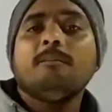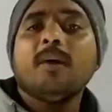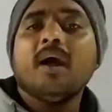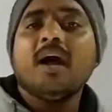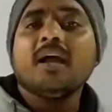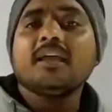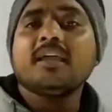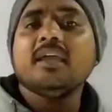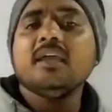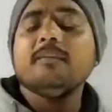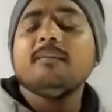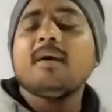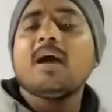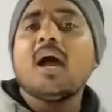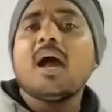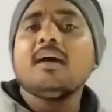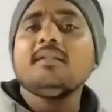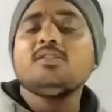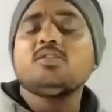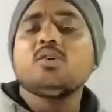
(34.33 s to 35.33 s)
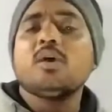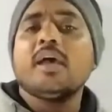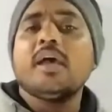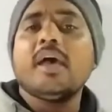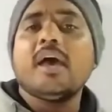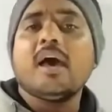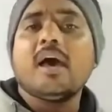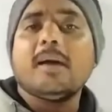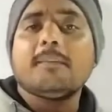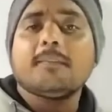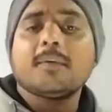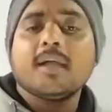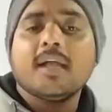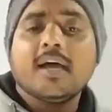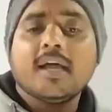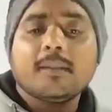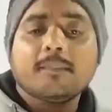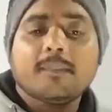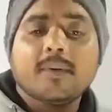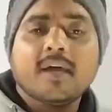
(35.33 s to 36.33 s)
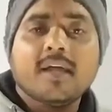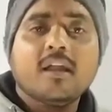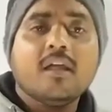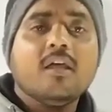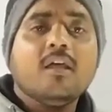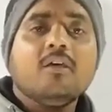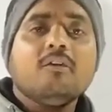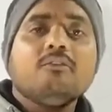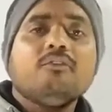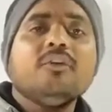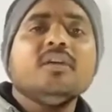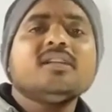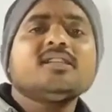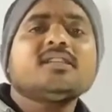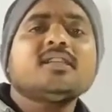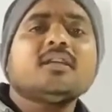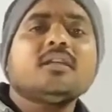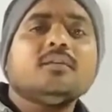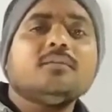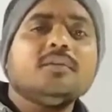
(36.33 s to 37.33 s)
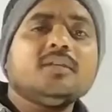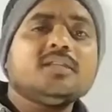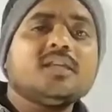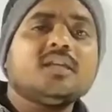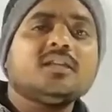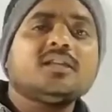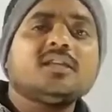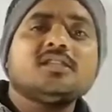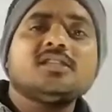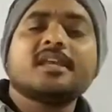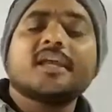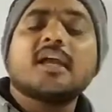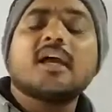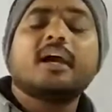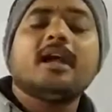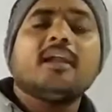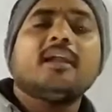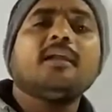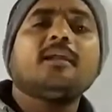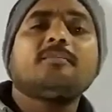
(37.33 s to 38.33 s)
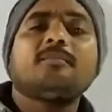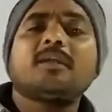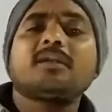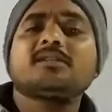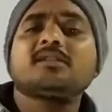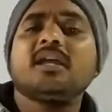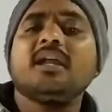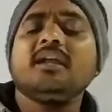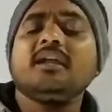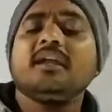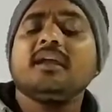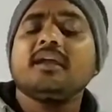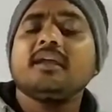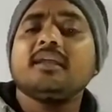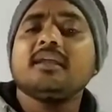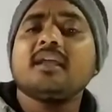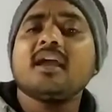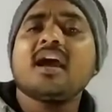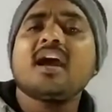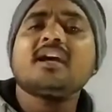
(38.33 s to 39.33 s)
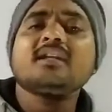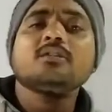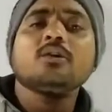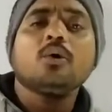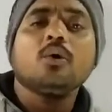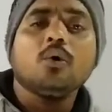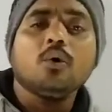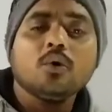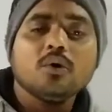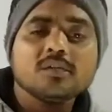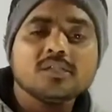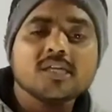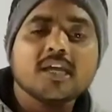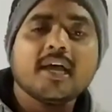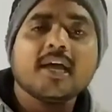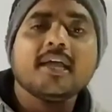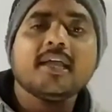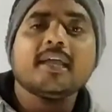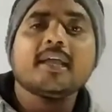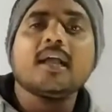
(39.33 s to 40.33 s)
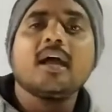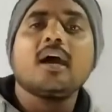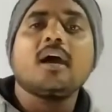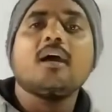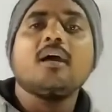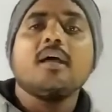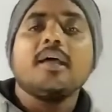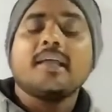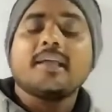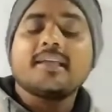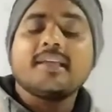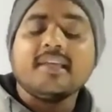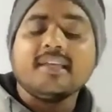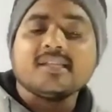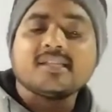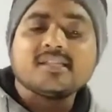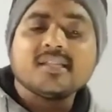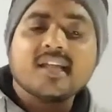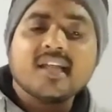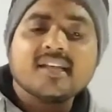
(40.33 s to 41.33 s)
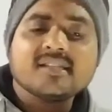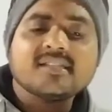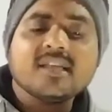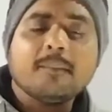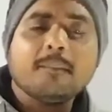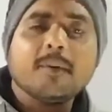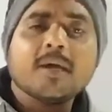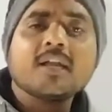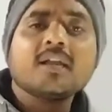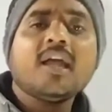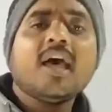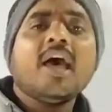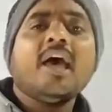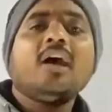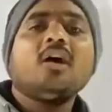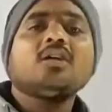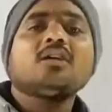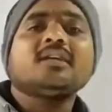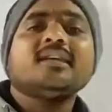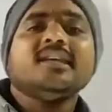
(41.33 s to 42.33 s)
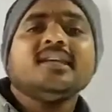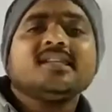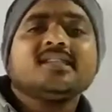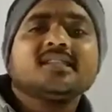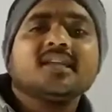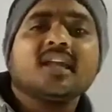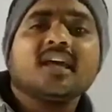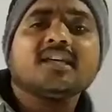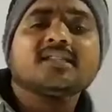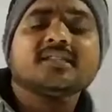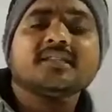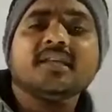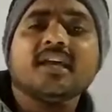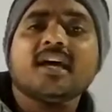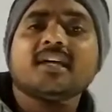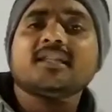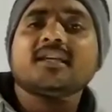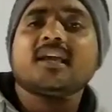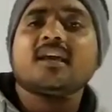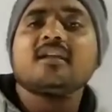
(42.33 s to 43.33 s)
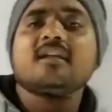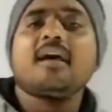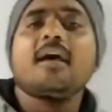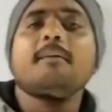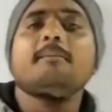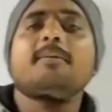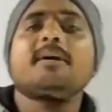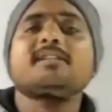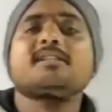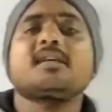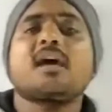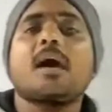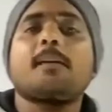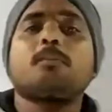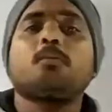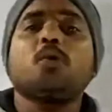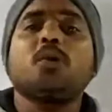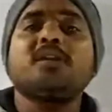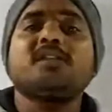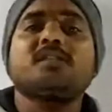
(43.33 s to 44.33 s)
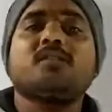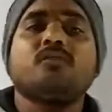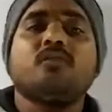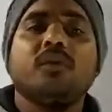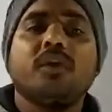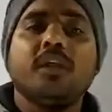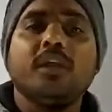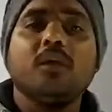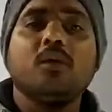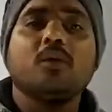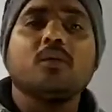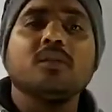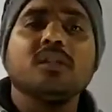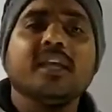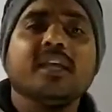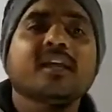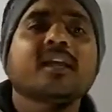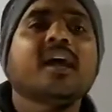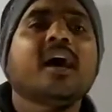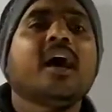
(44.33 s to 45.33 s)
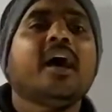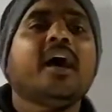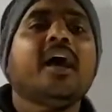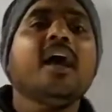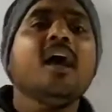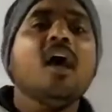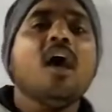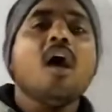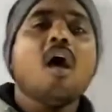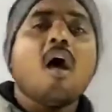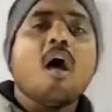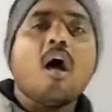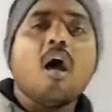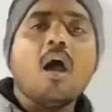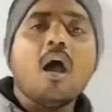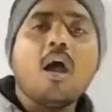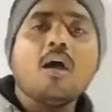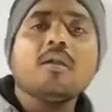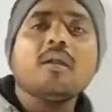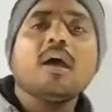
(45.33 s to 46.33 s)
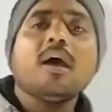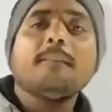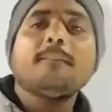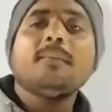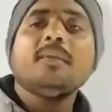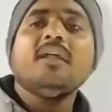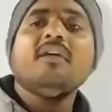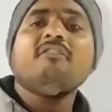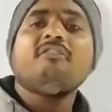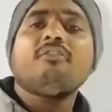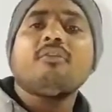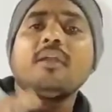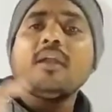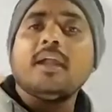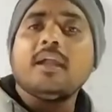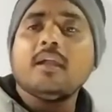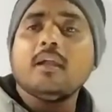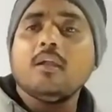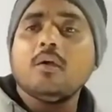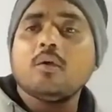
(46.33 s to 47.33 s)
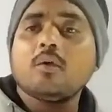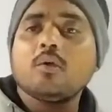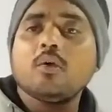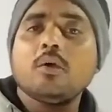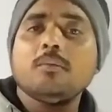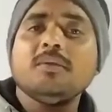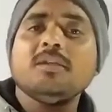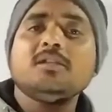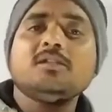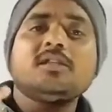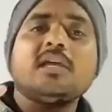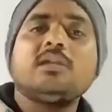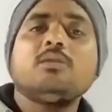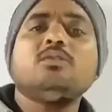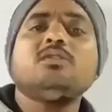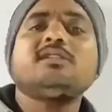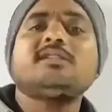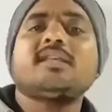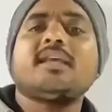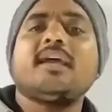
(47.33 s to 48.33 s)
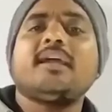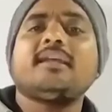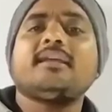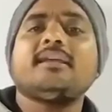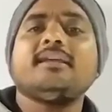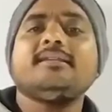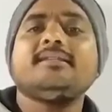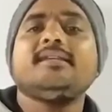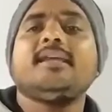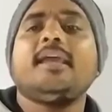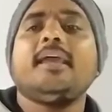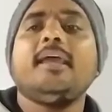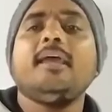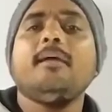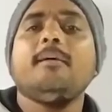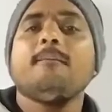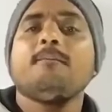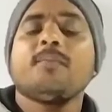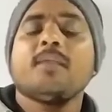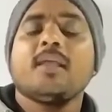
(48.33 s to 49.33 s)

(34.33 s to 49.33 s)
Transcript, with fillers: बाकी बात जो है आप घर पर फिर से रिवीजन कीजिएगा 100 परसेंट याद हो जाएगा किस तरह से पढ़ना है और किस तरह से याद करना है बस आपको इस वीडियो को देखना है और अपने फ्रेंड लोग को भी जरूर शेयर कीजिए